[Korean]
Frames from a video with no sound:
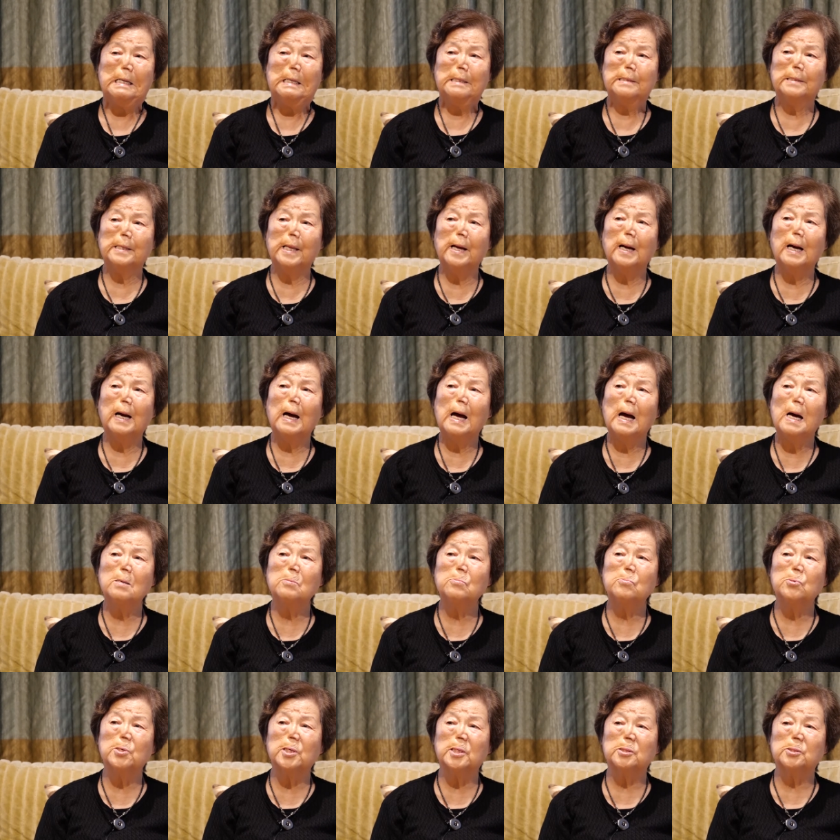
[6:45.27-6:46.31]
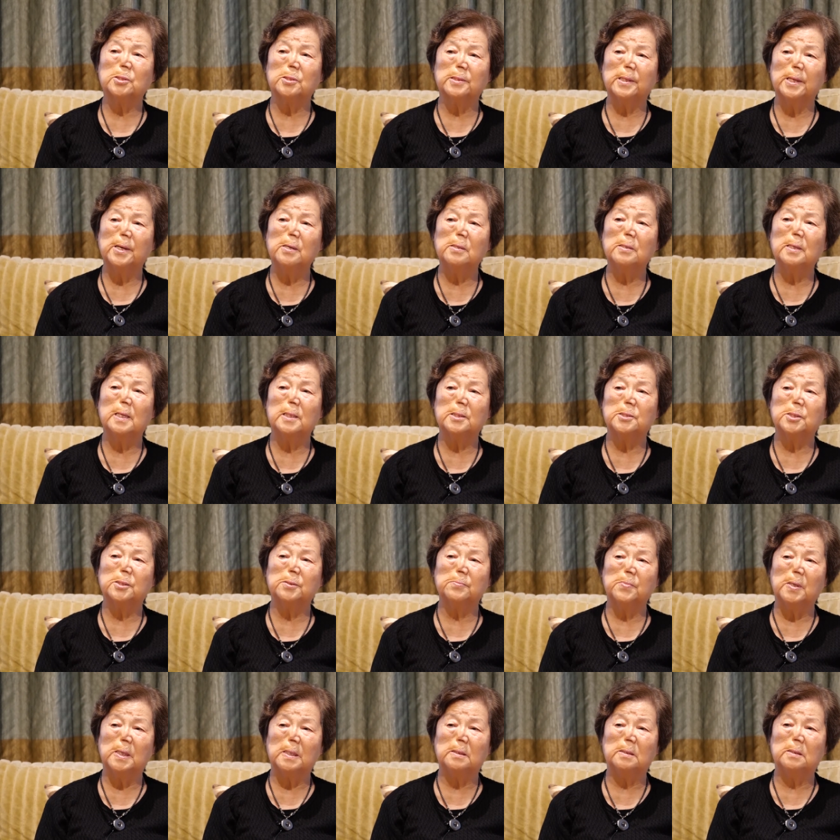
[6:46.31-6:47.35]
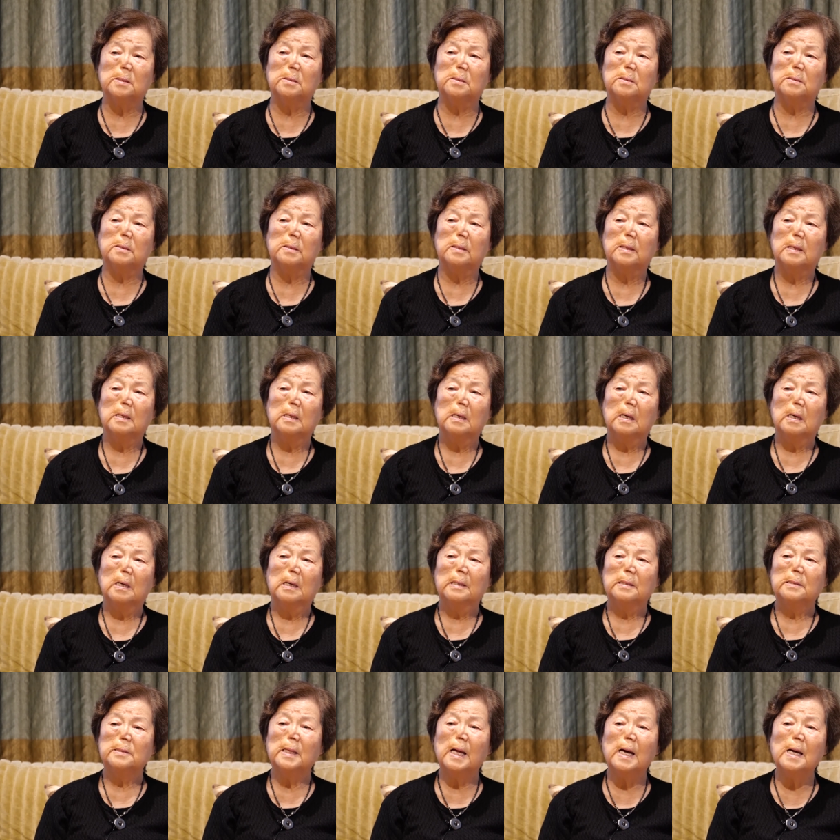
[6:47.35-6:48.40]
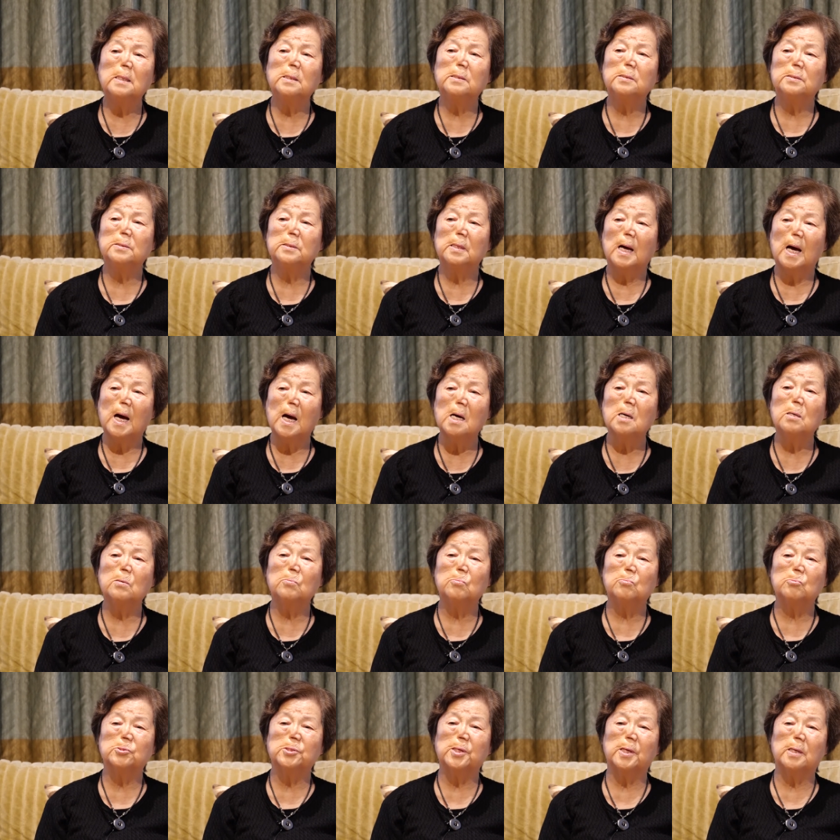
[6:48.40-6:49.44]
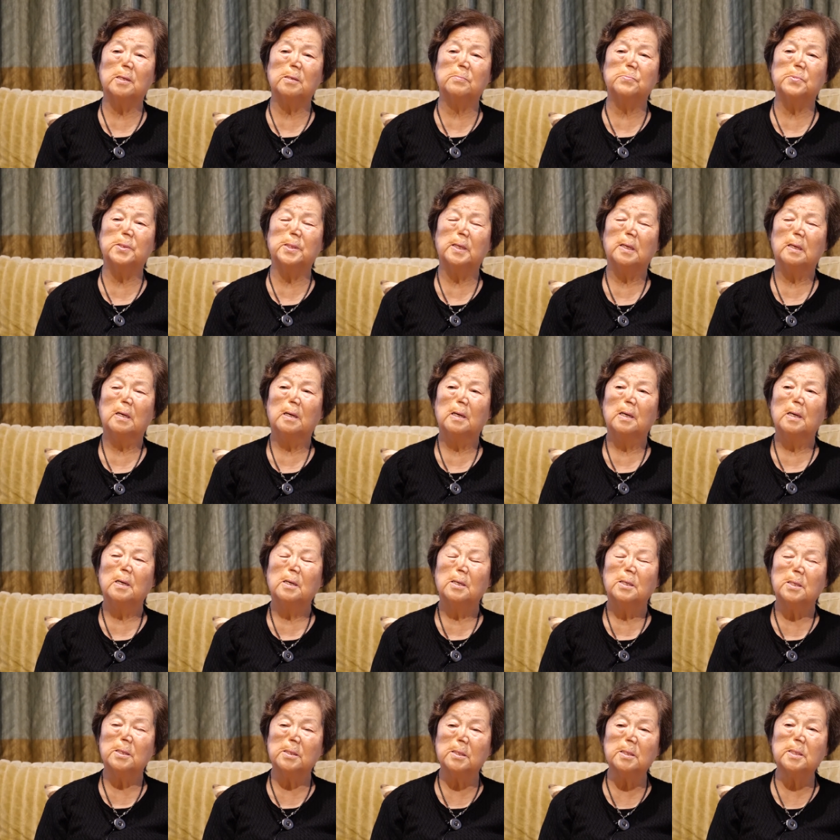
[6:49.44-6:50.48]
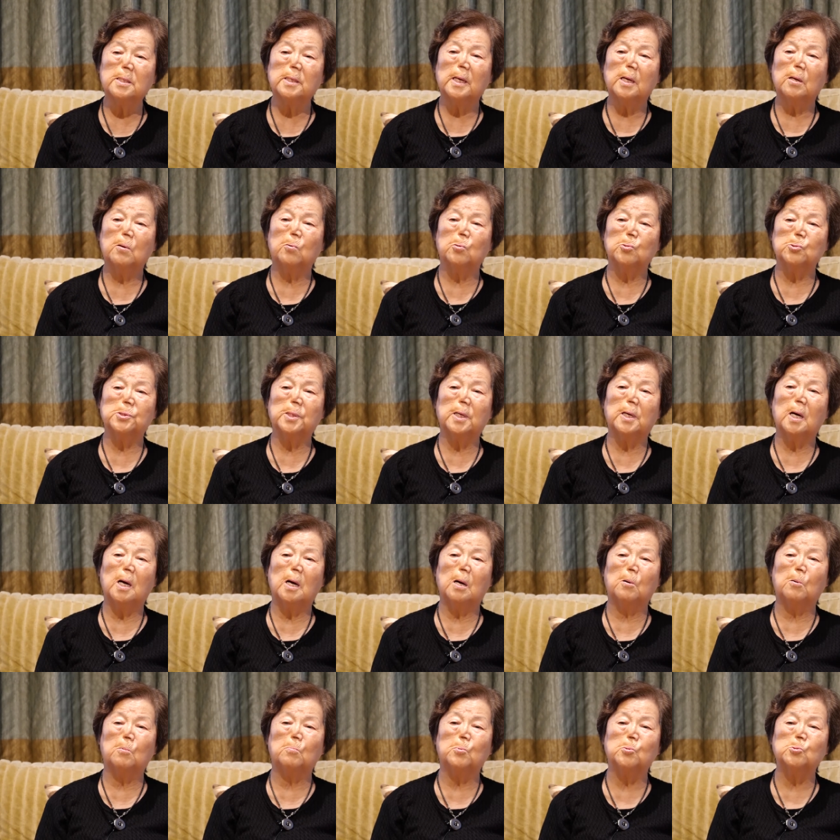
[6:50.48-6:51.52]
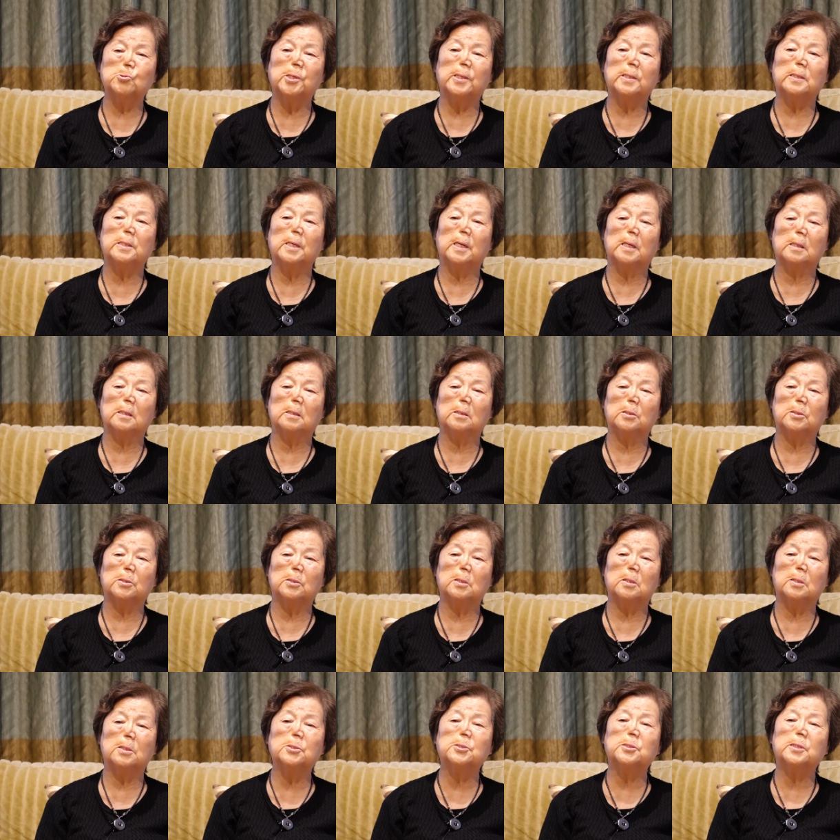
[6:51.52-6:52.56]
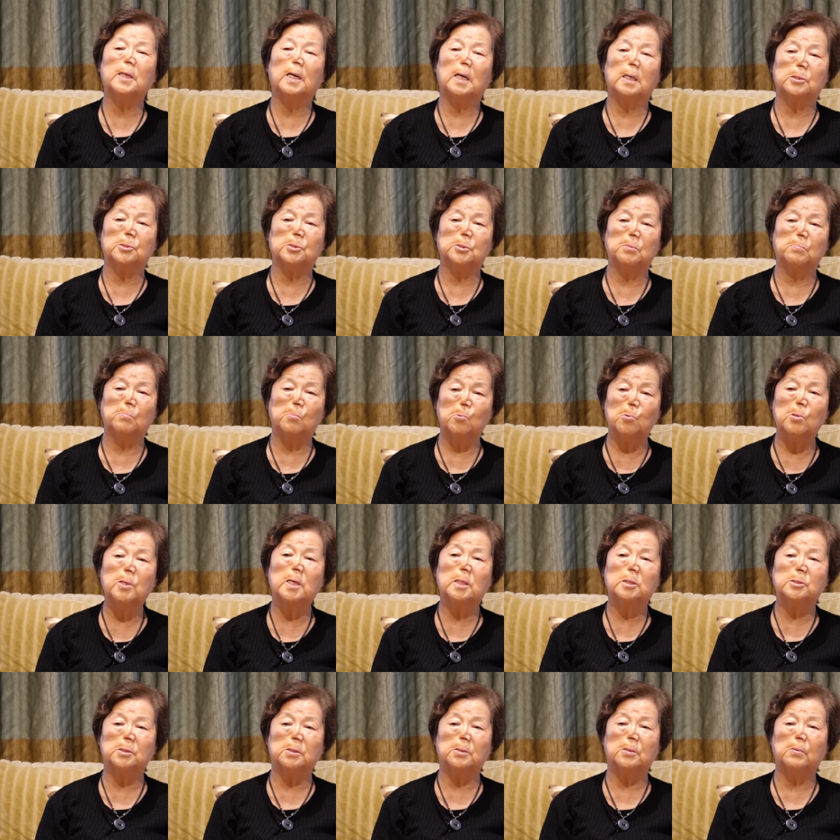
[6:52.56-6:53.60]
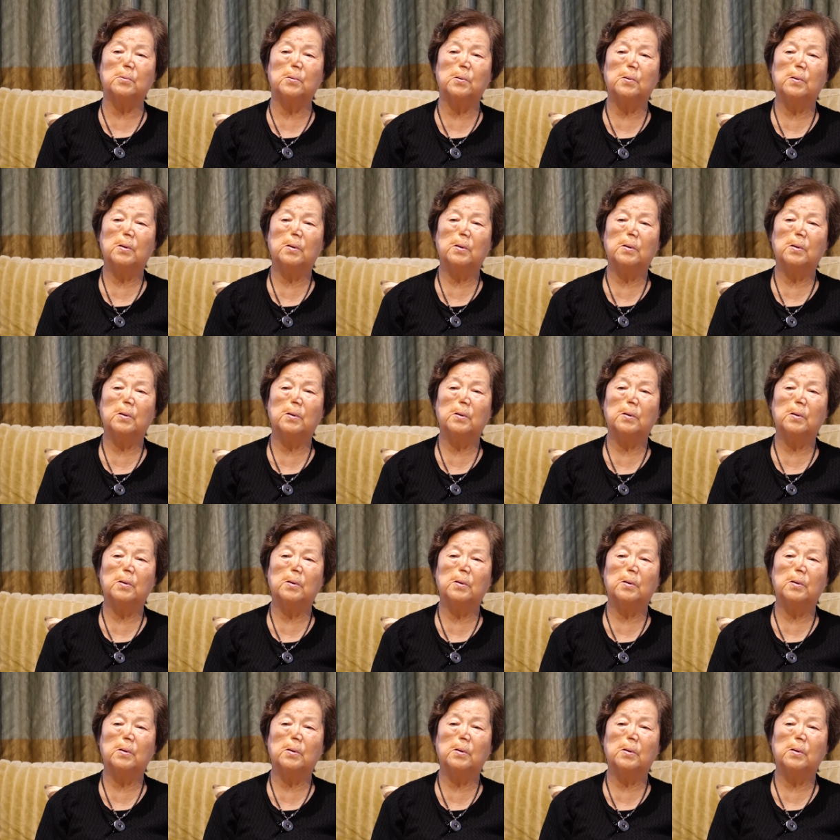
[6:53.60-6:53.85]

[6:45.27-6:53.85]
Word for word: 내가 한국에서 태어났지만은 나는 한국 사람이 그렇게 고생하고 못 산다는 거는 그때까지는 몰랐어요.